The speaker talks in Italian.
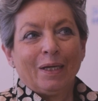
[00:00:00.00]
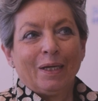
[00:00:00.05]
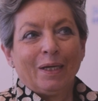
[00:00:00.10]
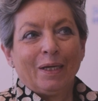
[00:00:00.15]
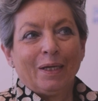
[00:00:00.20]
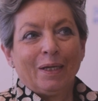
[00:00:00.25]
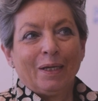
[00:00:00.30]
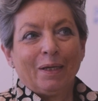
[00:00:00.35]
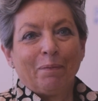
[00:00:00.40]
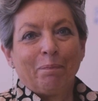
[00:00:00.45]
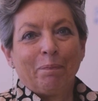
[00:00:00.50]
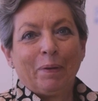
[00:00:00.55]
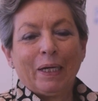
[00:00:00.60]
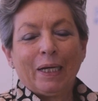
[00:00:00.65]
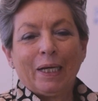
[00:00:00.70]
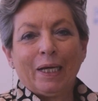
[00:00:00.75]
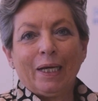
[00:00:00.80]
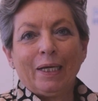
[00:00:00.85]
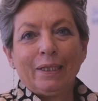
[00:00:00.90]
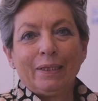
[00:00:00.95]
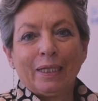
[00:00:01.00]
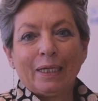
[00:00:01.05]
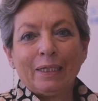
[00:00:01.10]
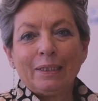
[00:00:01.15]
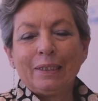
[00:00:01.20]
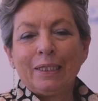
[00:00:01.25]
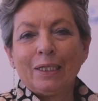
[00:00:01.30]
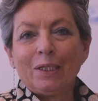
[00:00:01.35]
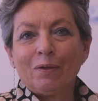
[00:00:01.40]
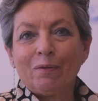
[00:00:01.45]
Eh, perché
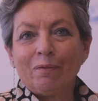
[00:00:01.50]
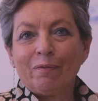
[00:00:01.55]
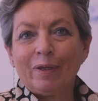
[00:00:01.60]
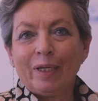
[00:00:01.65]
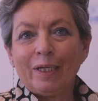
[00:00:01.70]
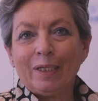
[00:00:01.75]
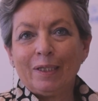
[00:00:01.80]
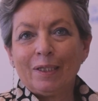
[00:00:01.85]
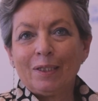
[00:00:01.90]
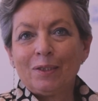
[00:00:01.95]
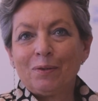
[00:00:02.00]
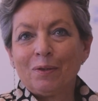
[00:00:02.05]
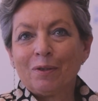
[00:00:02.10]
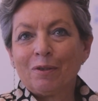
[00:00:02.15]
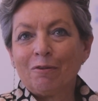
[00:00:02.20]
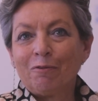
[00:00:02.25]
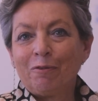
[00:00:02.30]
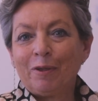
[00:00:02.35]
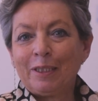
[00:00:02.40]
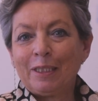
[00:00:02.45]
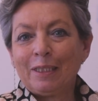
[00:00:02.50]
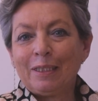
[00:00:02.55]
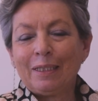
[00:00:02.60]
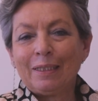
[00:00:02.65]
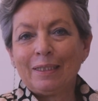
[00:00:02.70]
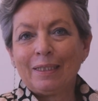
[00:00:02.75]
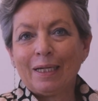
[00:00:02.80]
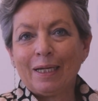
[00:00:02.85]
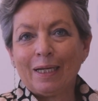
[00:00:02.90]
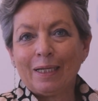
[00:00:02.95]
tanti convegni sui conflitti di
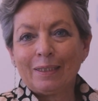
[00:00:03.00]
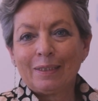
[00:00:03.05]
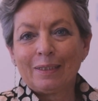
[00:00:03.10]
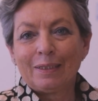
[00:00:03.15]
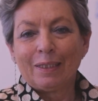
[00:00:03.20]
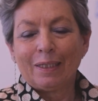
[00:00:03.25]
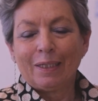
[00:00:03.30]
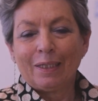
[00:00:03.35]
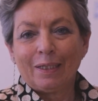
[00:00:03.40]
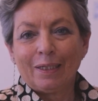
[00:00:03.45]
interesse?